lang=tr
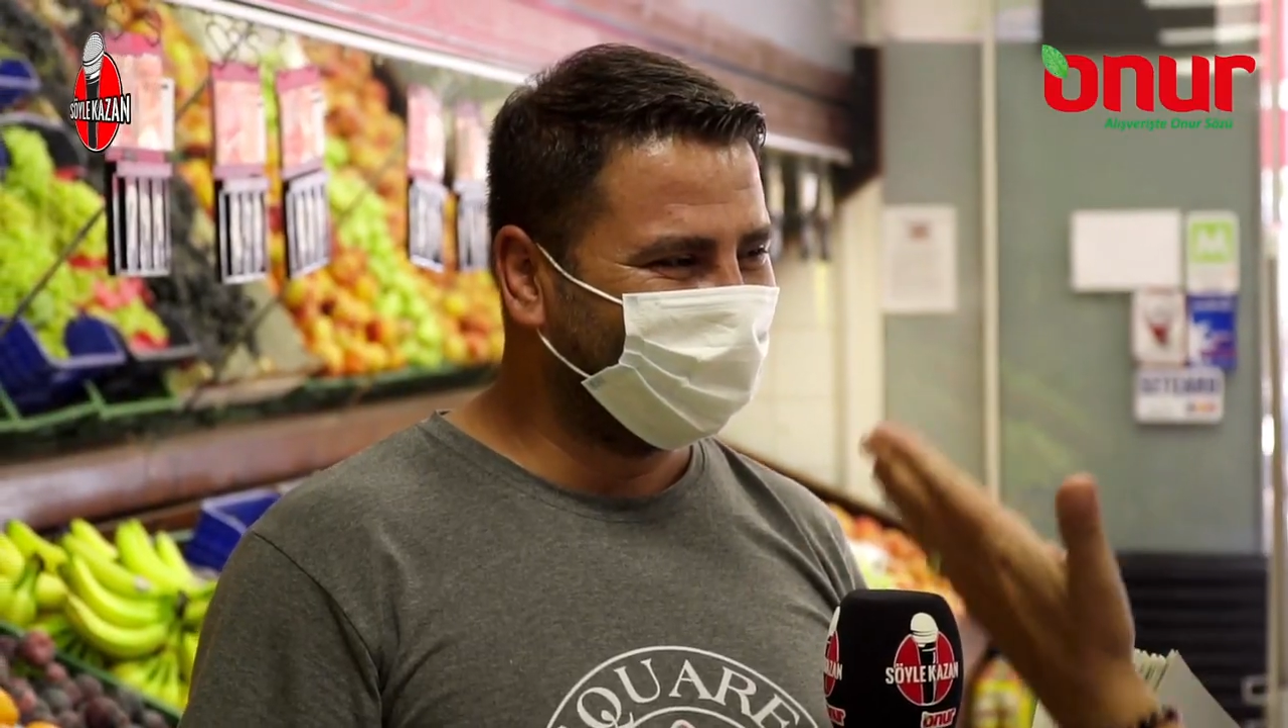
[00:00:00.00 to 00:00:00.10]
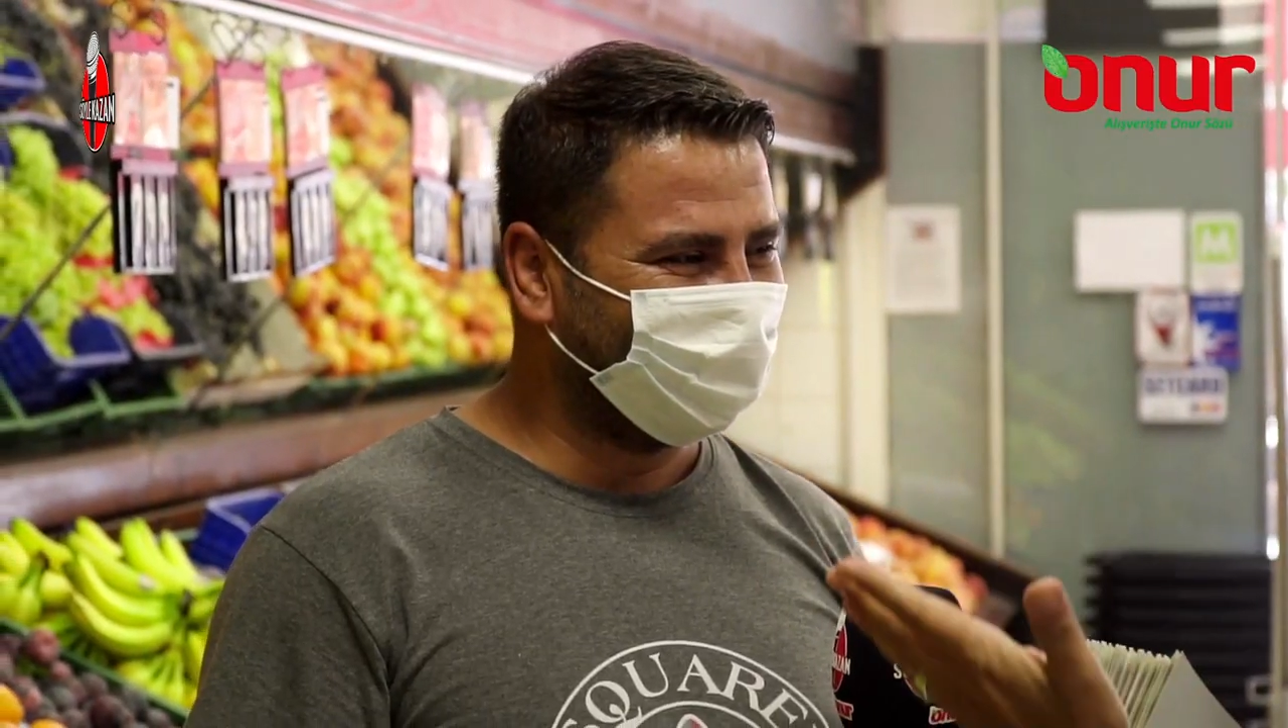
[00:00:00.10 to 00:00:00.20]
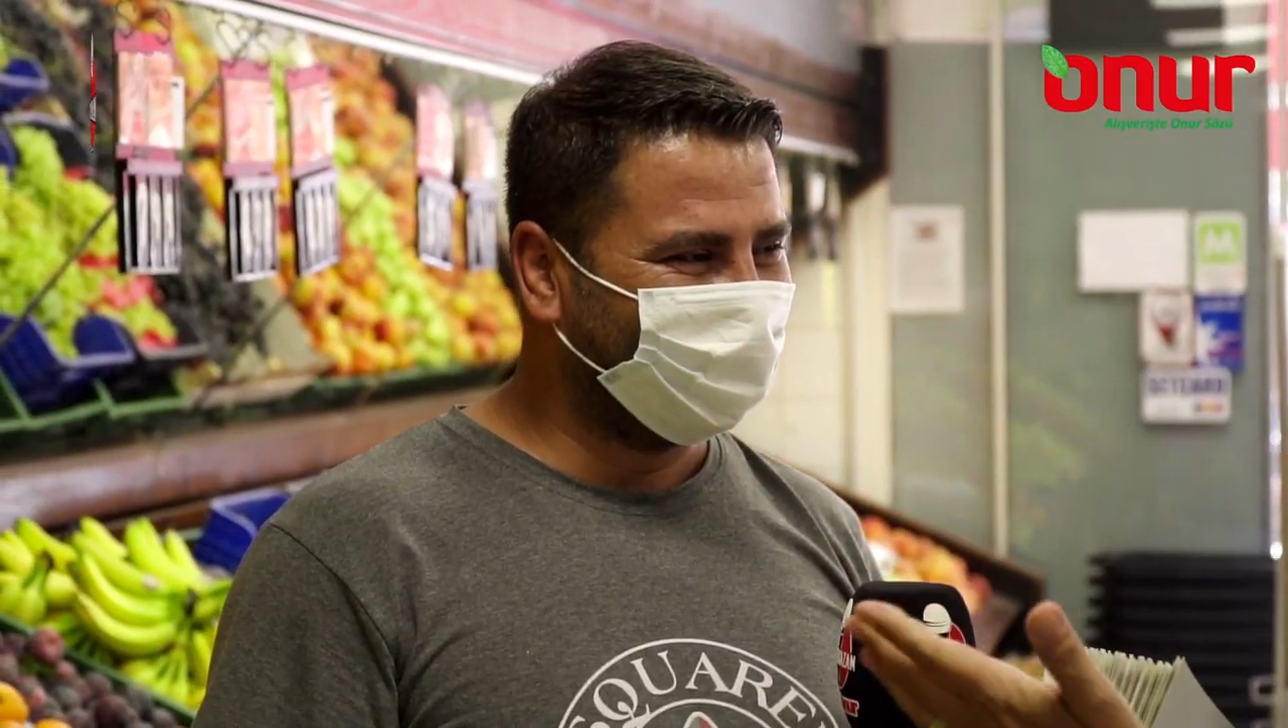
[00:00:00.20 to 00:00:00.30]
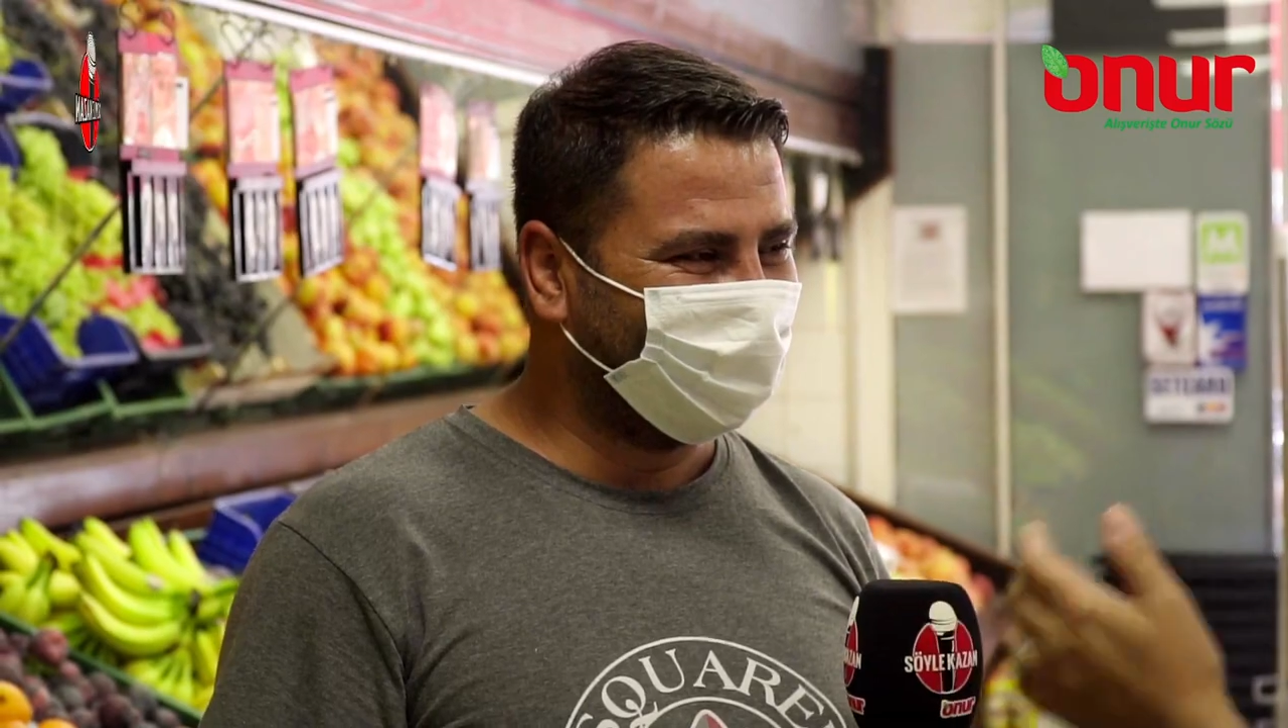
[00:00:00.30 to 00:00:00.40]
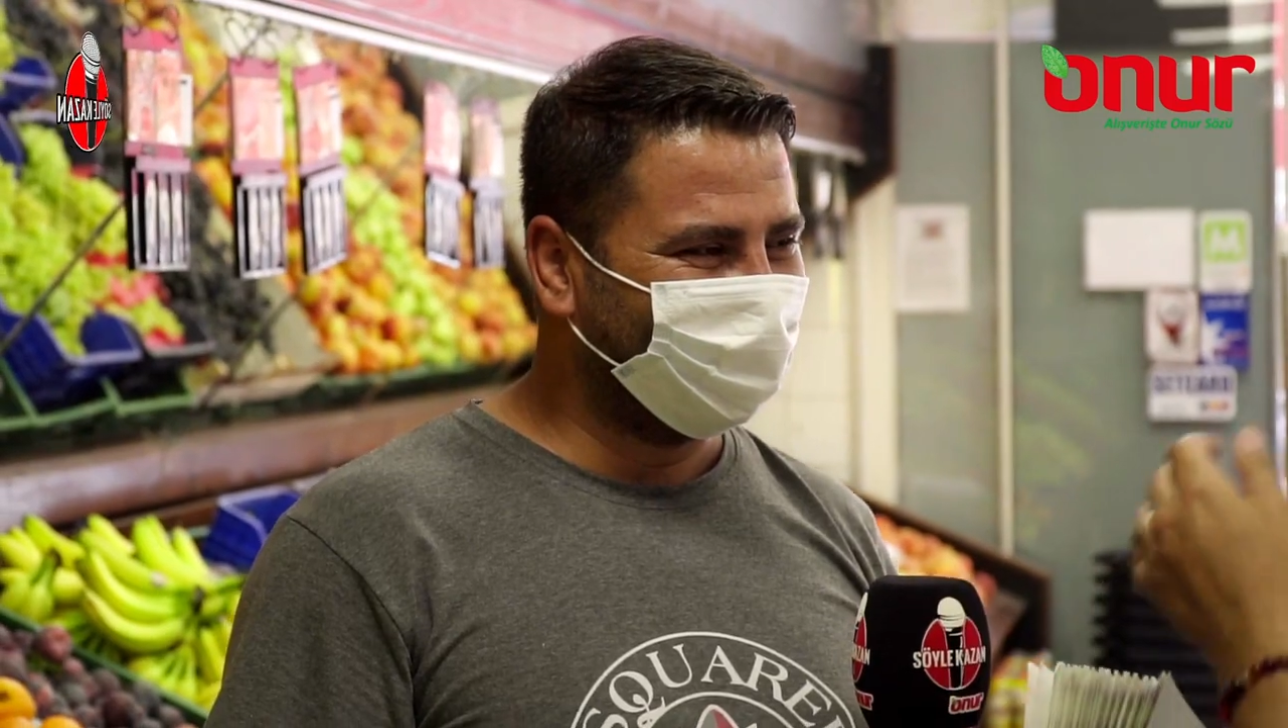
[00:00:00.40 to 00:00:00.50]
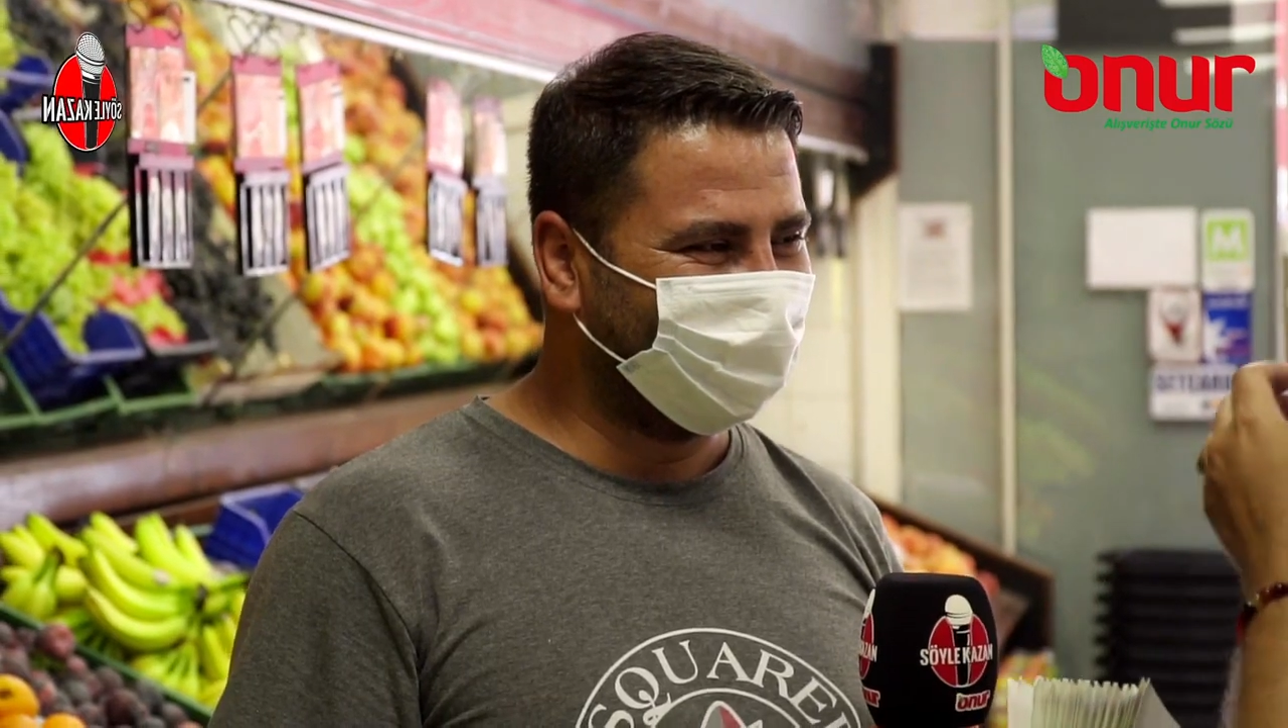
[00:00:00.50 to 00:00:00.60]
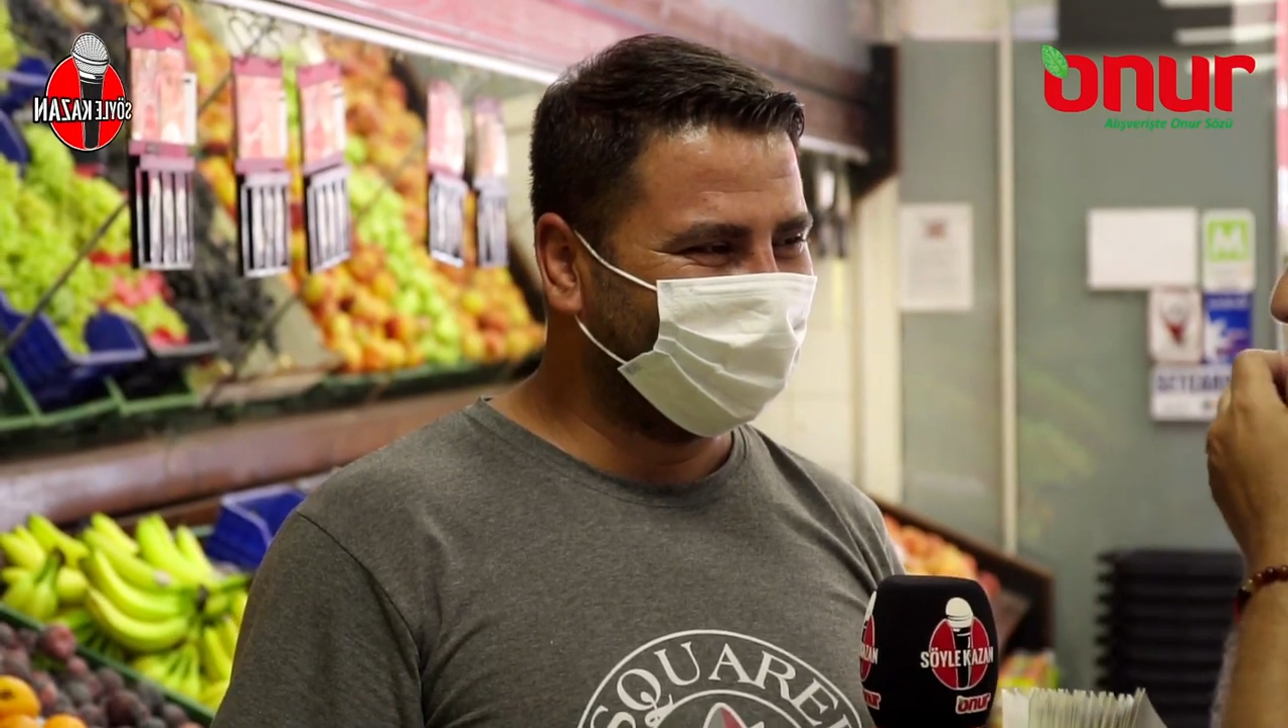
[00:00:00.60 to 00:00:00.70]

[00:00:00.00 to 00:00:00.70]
Vereyim bin